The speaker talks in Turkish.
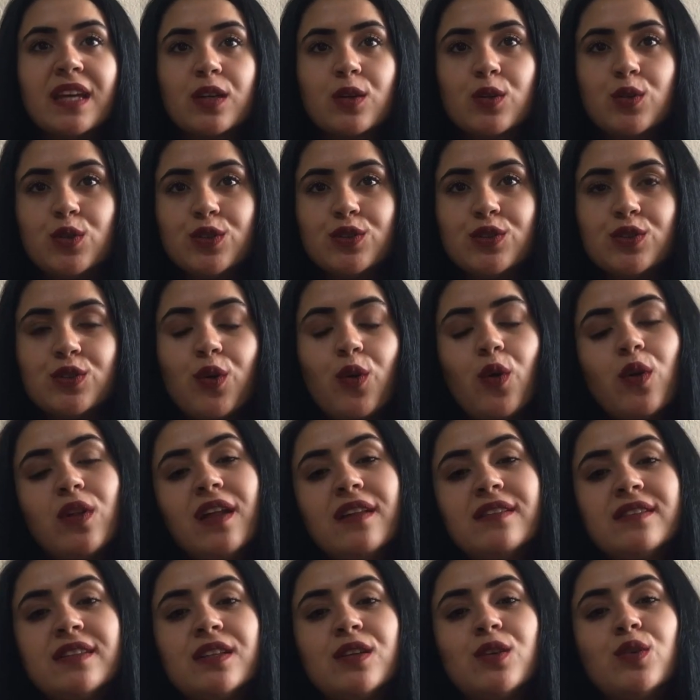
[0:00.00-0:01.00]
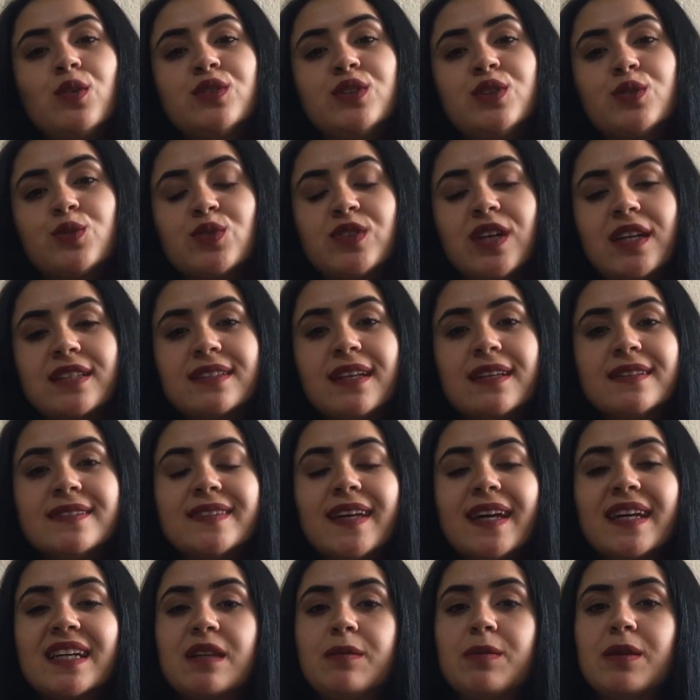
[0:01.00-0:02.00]
Kurt, olanları önce uzaktan
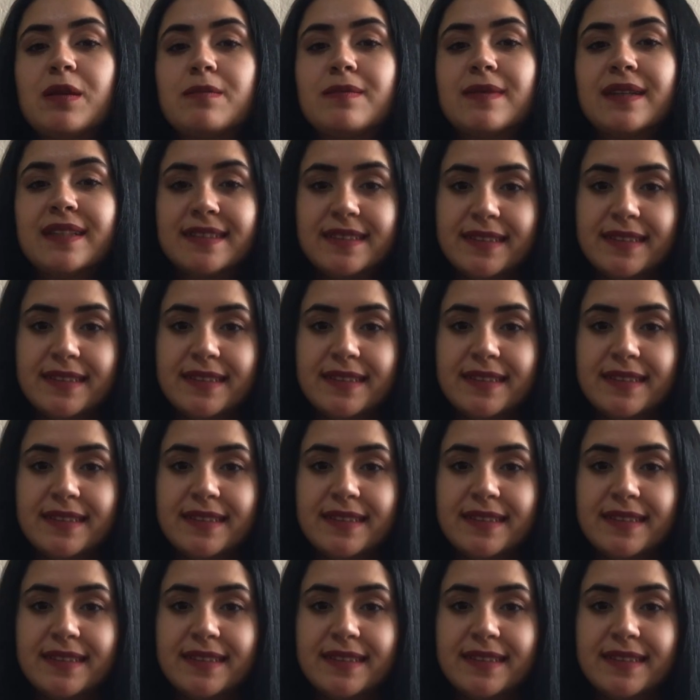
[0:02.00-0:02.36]
takip etmek